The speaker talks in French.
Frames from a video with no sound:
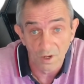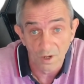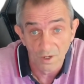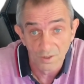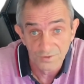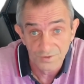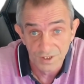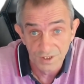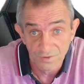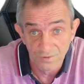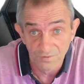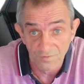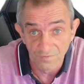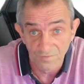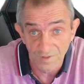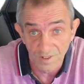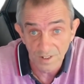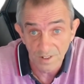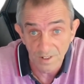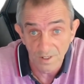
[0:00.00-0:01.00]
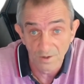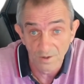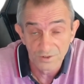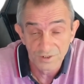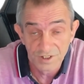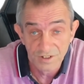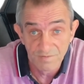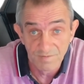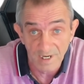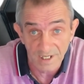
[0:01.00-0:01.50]
anti-UV,
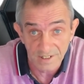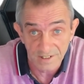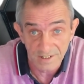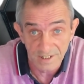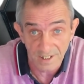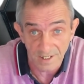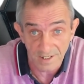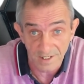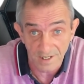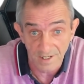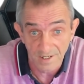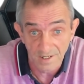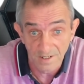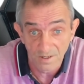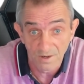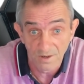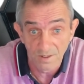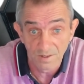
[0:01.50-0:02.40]
antibactériens,